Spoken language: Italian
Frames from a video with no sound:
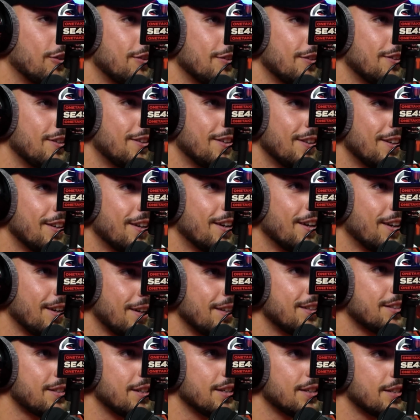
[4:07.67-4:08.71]
delle ultime comunque.
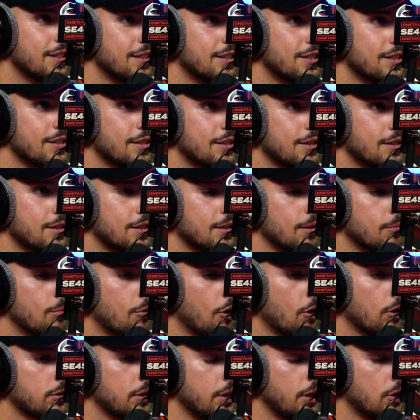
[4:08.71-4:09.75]
Sì, sì, sì, sì, sì,
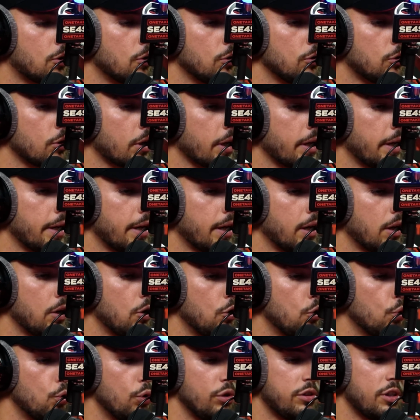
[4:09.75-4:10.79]
bro. Tieni conto che
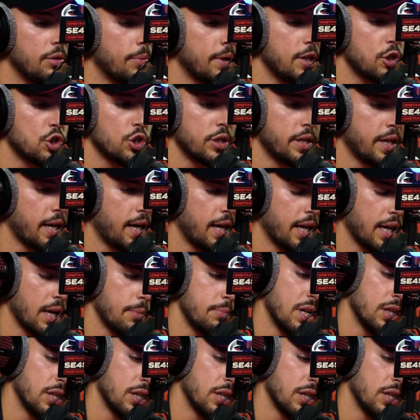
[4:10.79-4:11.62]
l'ultima in generale che